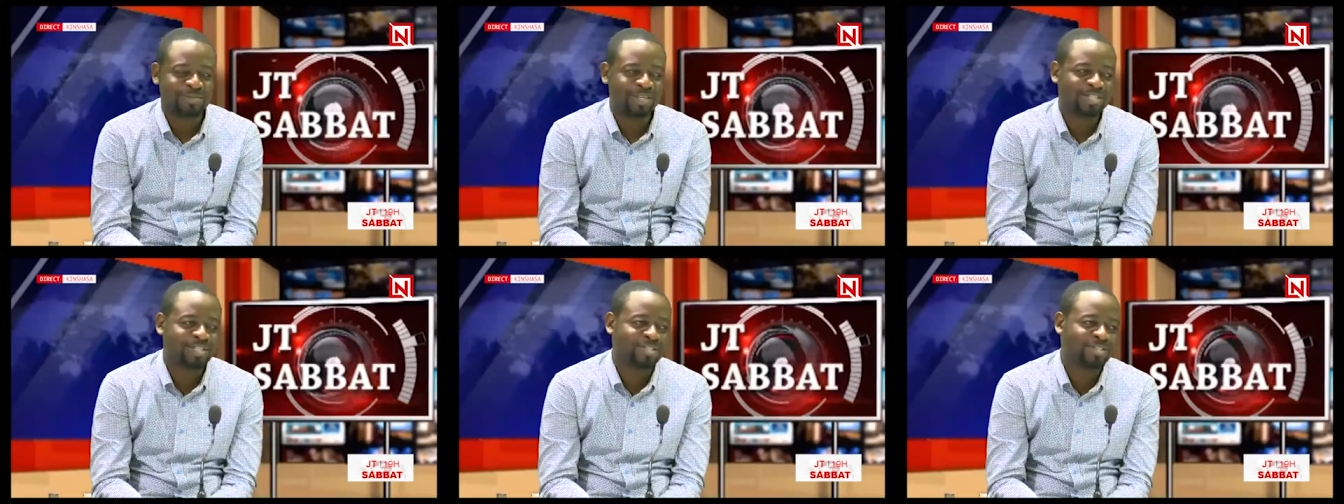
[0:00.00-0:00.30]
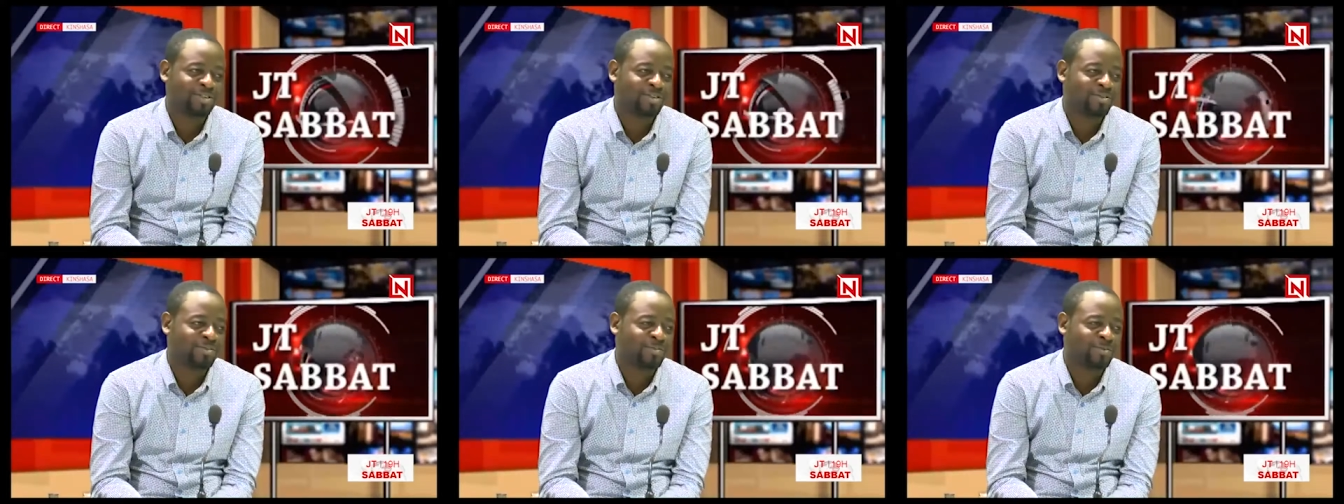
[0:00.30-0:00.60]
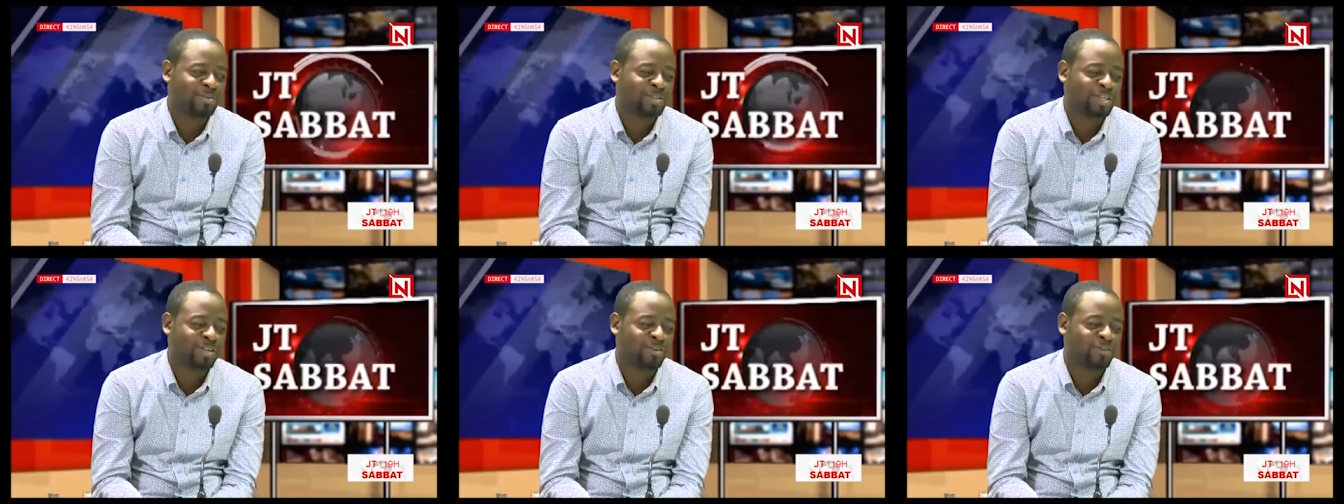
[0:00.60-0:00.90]
une
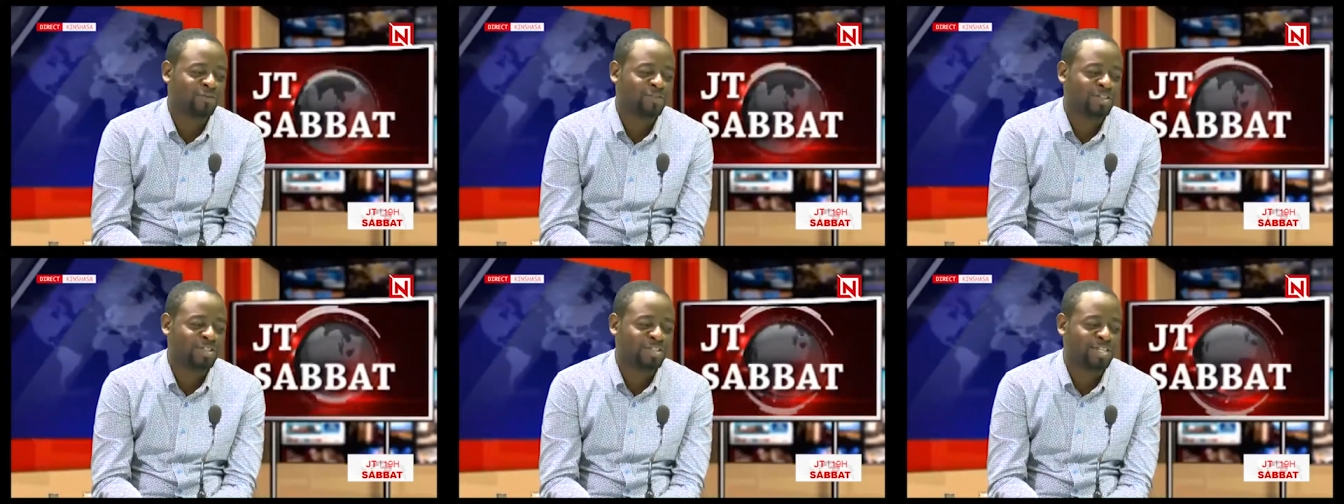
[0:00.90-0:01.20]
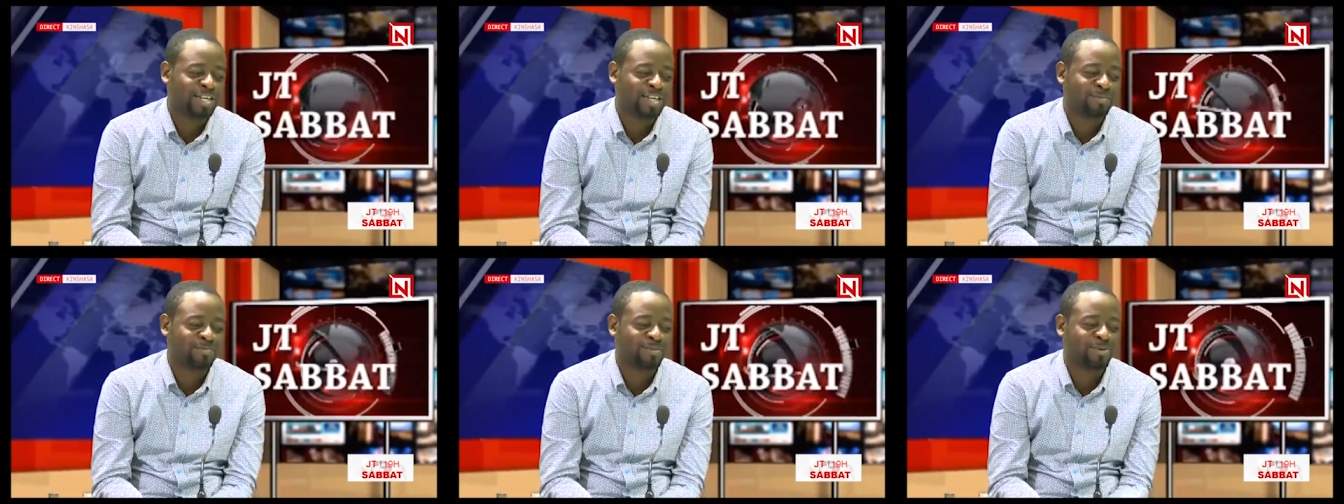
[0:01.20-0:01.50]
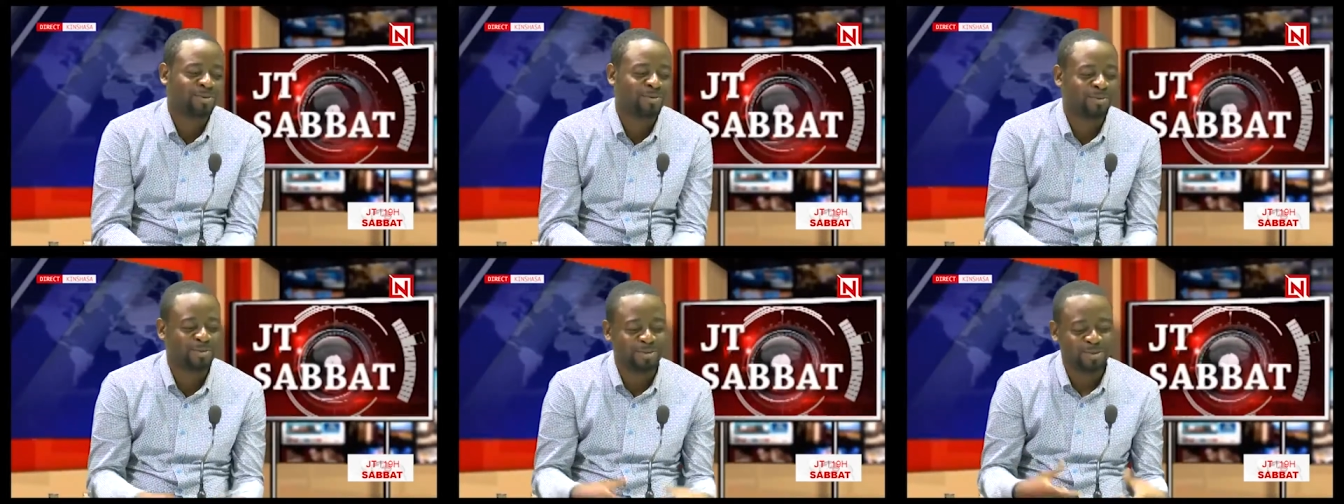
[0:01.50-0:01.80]
cérémonie officielle.
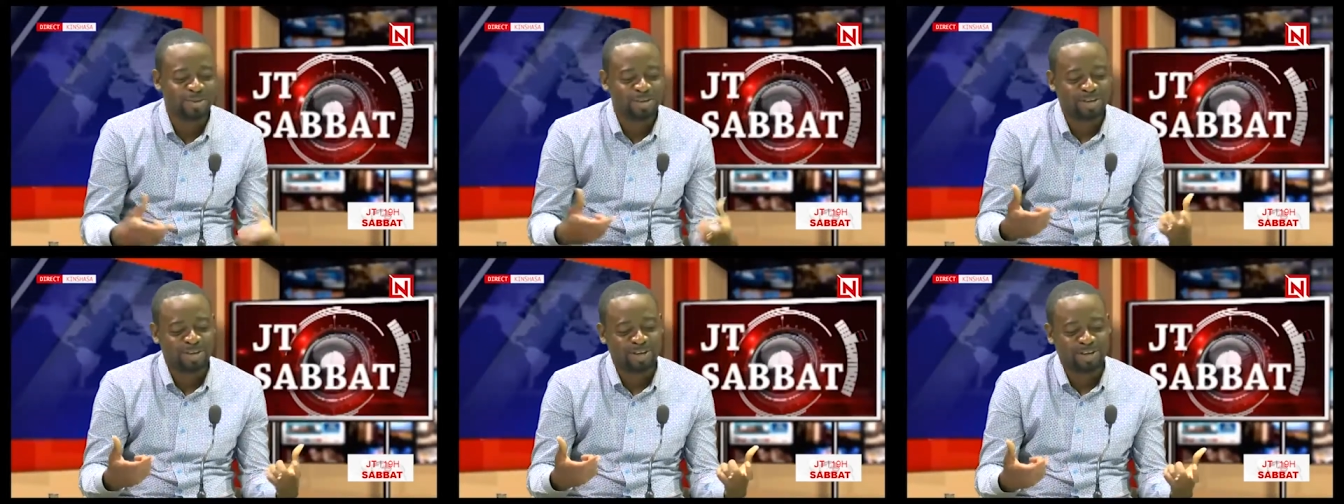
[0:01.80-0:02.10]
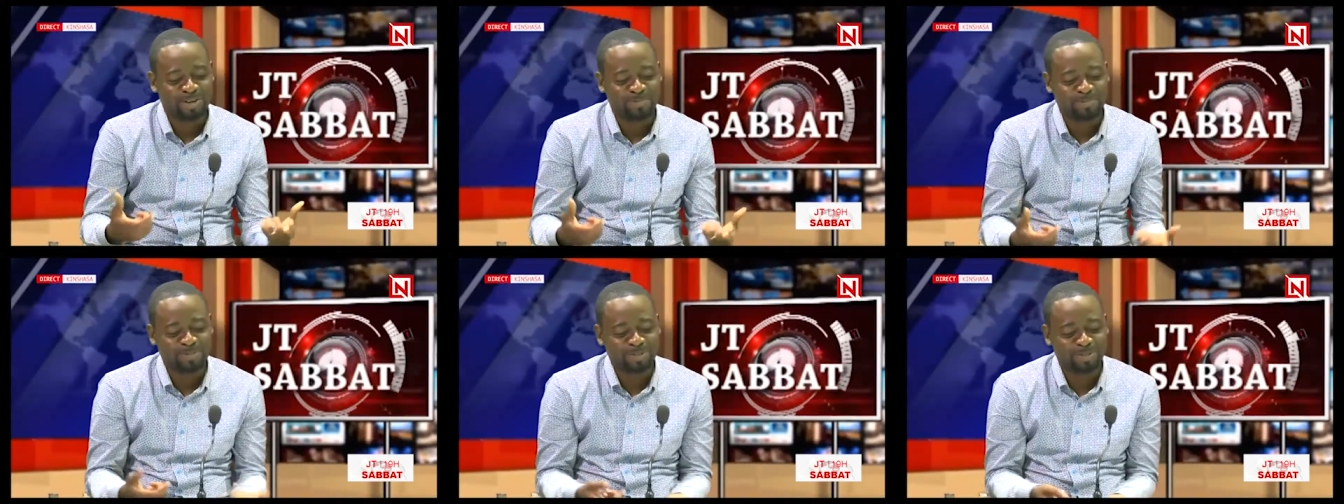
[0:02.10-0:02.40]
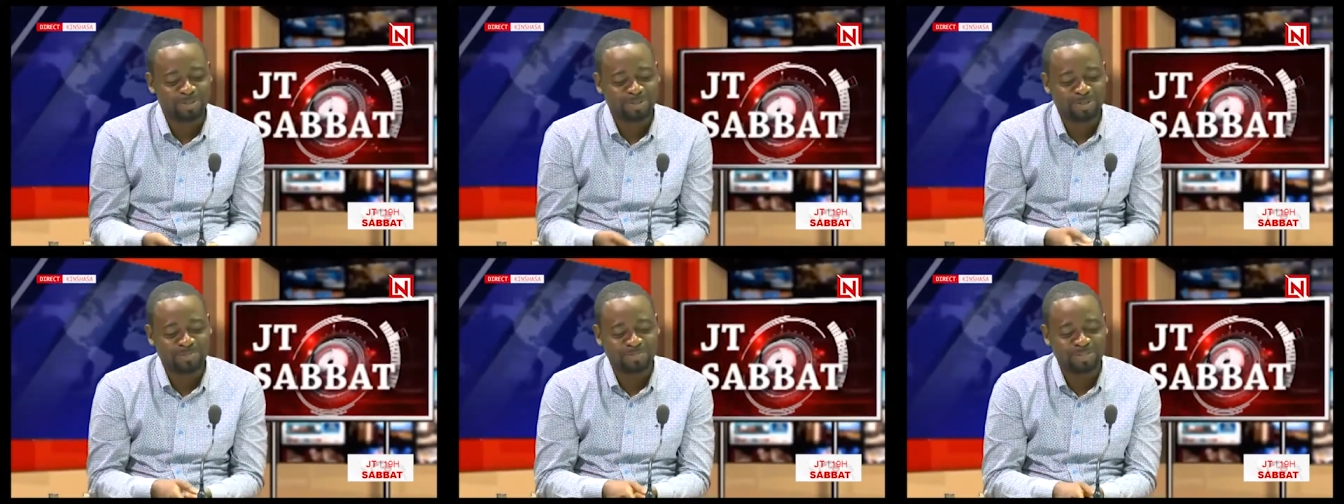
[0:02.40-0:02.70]
Bon, comme nous
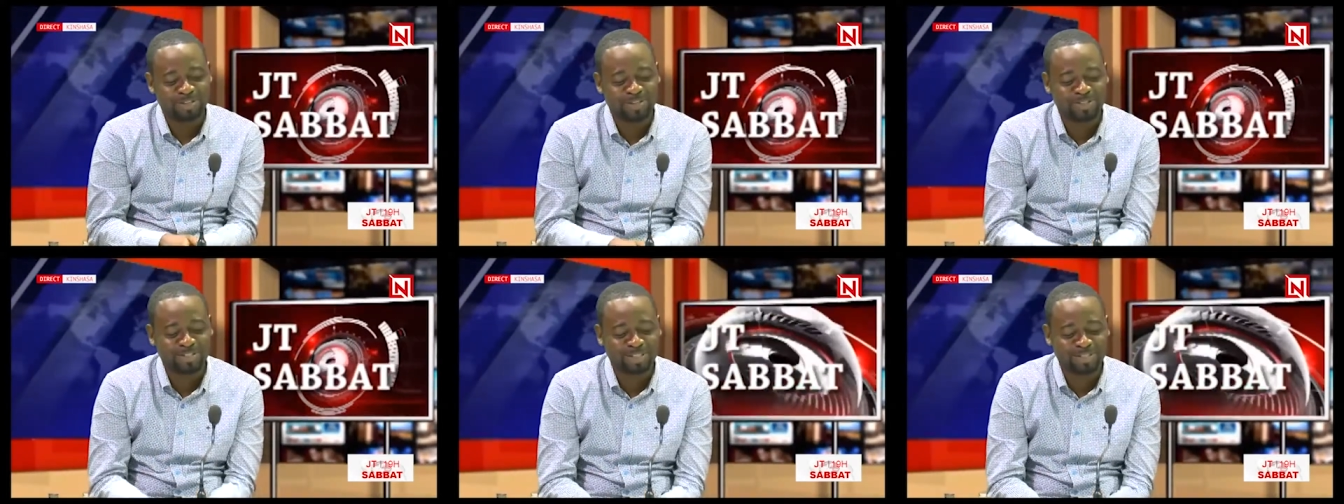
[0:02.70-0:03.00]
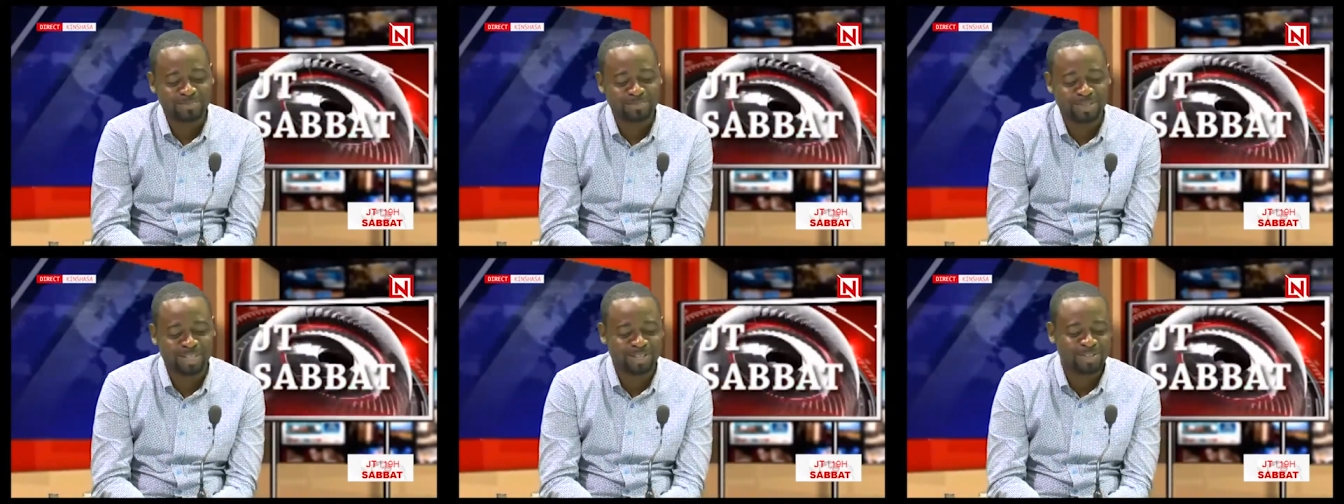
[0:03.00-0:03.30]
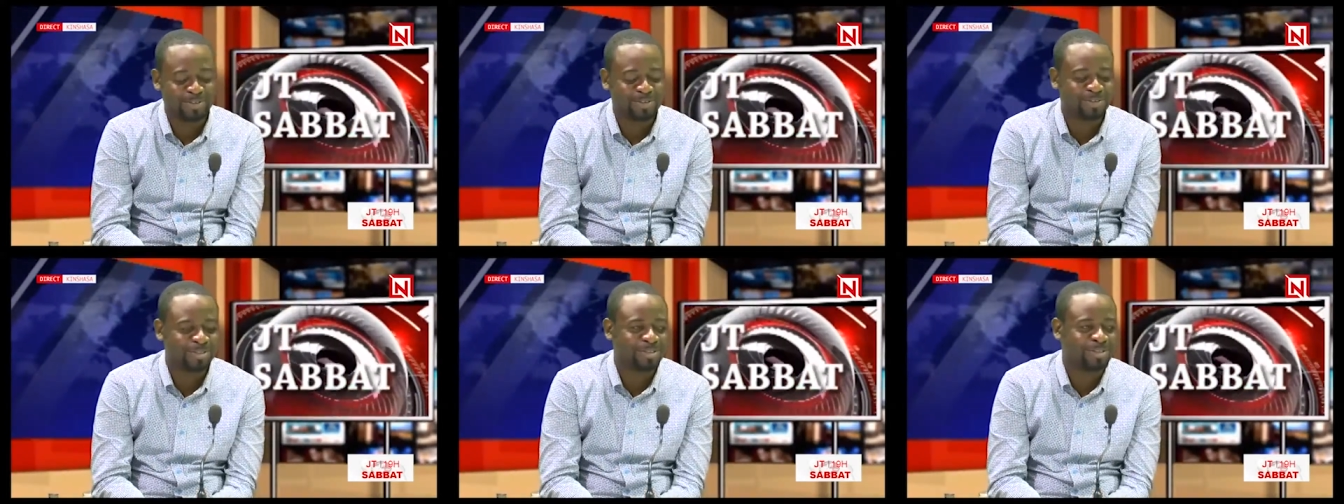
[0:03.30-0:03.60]
sommes dans cette
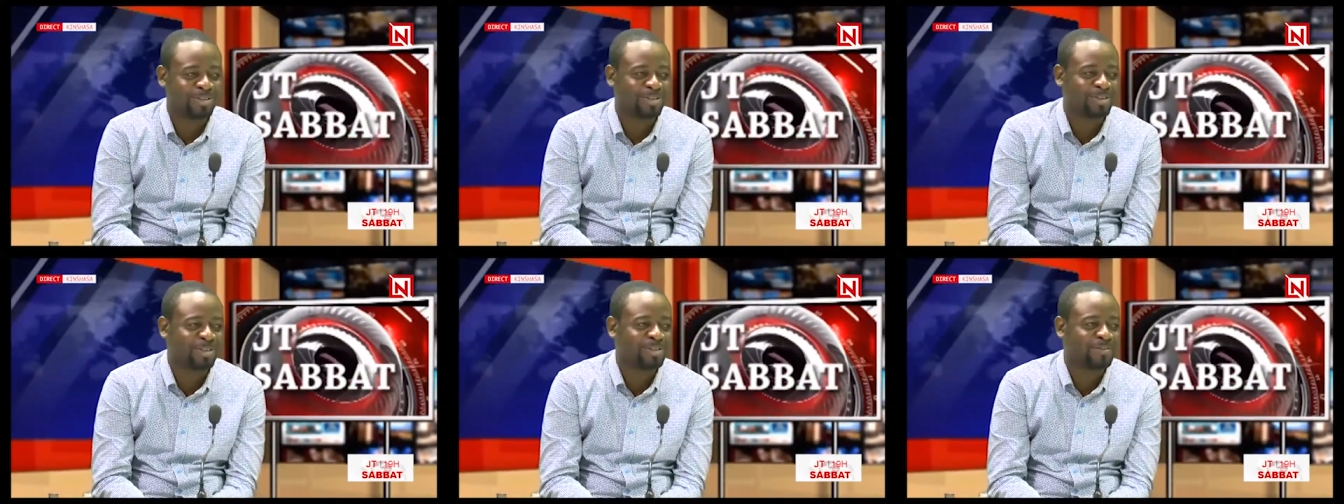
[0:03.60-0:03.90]
période, euh,